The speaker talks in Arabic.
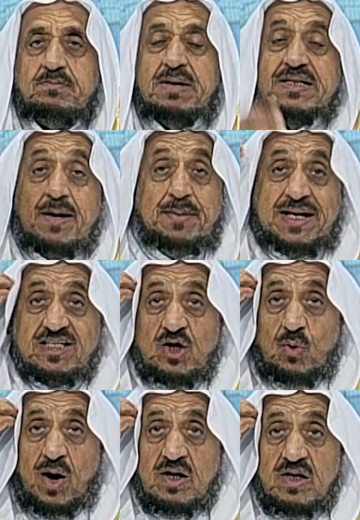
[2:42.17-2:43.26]
ما دام
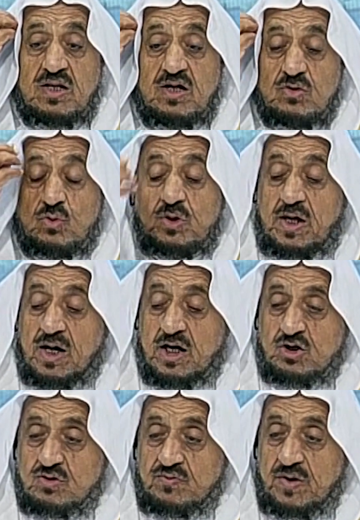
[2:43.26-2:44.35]
عنده عقل يقول يا
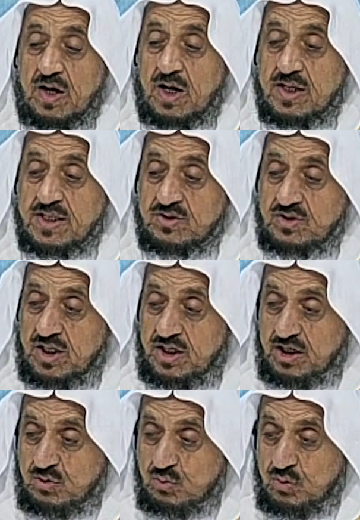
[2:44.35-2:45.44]
اخي شوف هذا
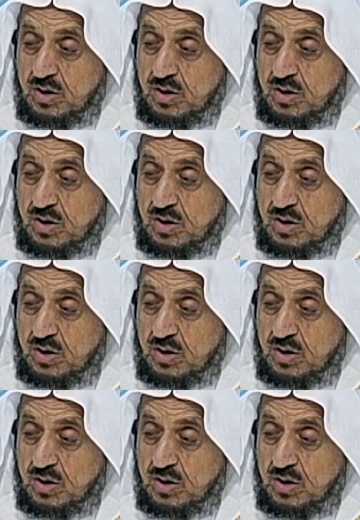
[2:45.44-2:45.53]
الدليل